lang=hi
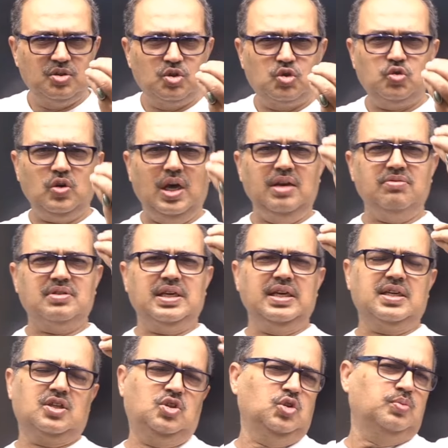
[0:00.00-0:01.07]
ट्वेल्व के
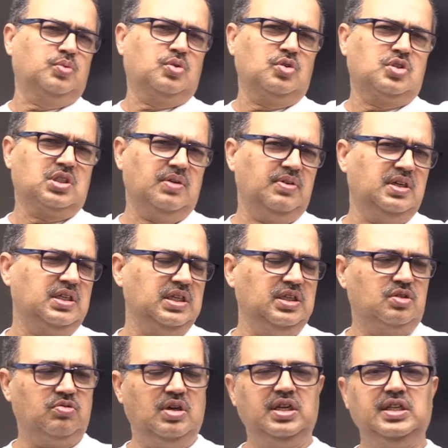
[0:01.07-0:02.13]
क्यूब को सेवनटीन
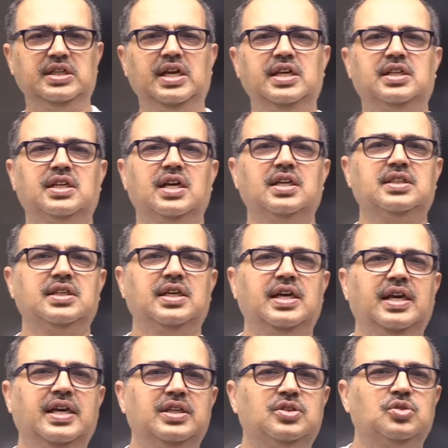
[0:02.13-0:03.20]
ट्वेंटी एट कहते
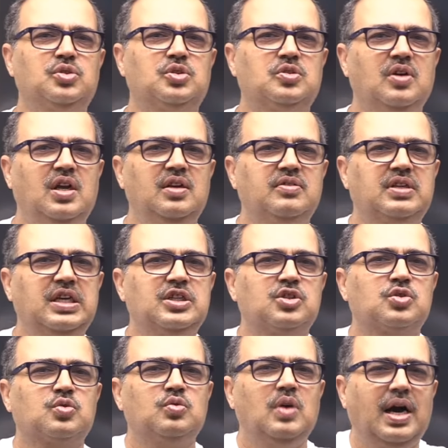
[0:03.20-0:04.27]
हैं तो ट्वेल्व के
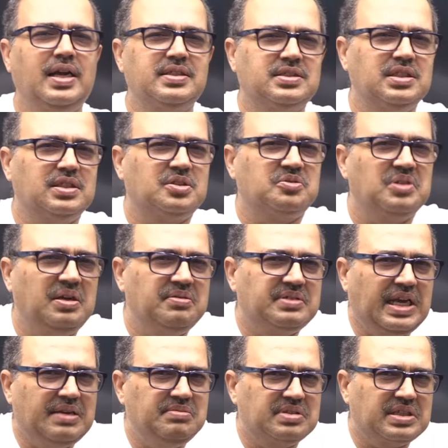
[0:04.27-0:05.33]
स्क्वायर से ट्वेल्व
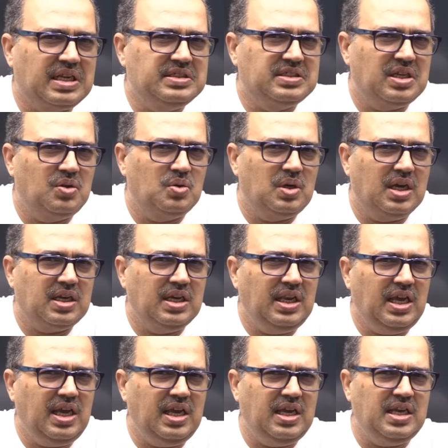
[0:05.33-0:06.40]
टाइम्स आंसर होगा कि
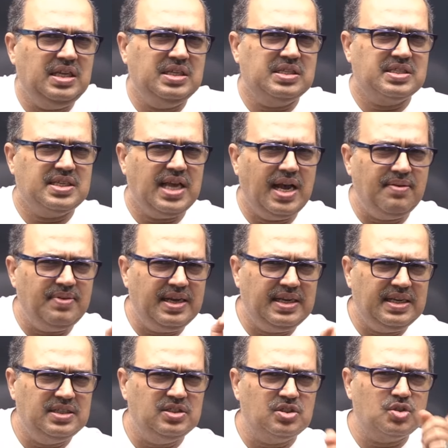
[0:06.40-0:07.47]
नहीं सेवन
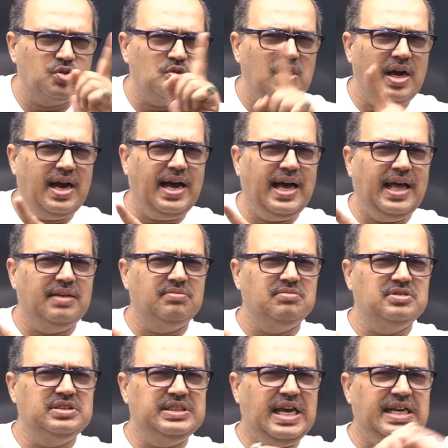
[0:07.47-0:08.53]
एंड ट्वेल्व
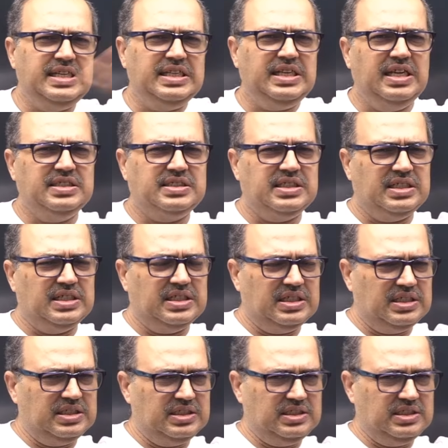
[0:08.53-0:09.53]
नाइनटीन आंसर